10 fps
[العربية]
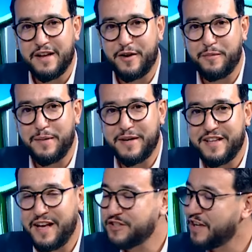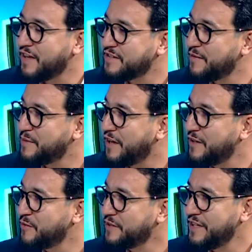ربما انت عشتها سابقا
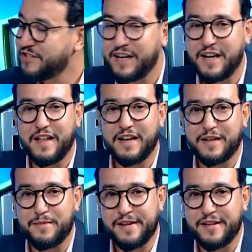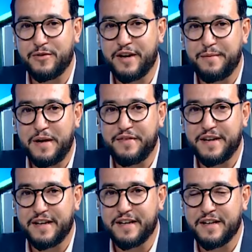وتعيشها كذلك مره اخرى مع
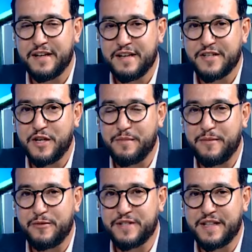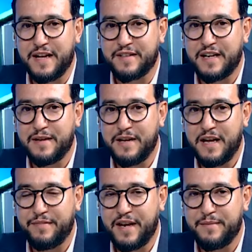فريق شباب نوزداد راح نتكلم على
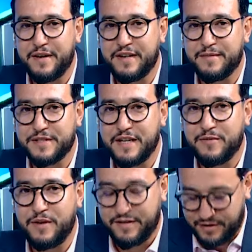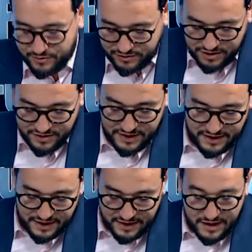عبد الرحمن مزيان وعن
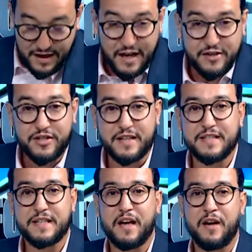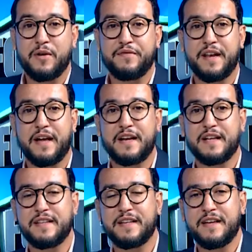تتويجته الشخصيه والفرق
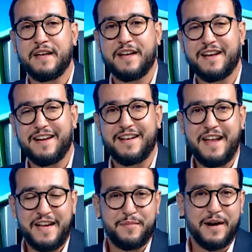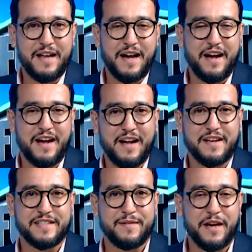التي آه، لعب لها
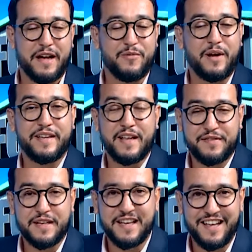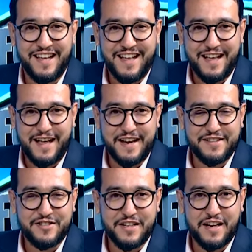سابقا واحترافه
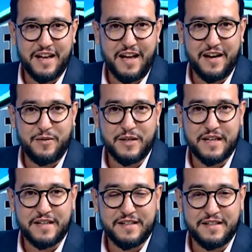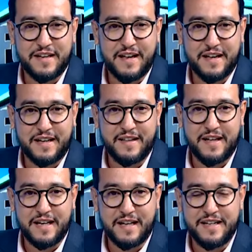خارج الوطن
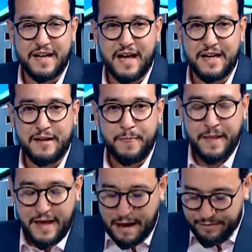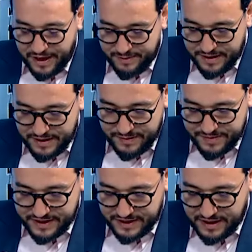كذلك النهائي عبد الرحمن
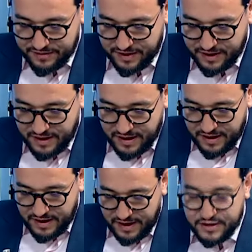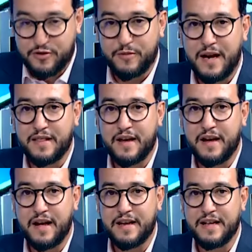مزيان كيف عشتم هذا
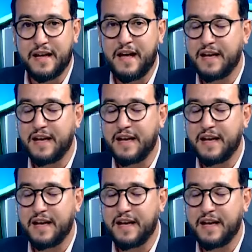اللقاء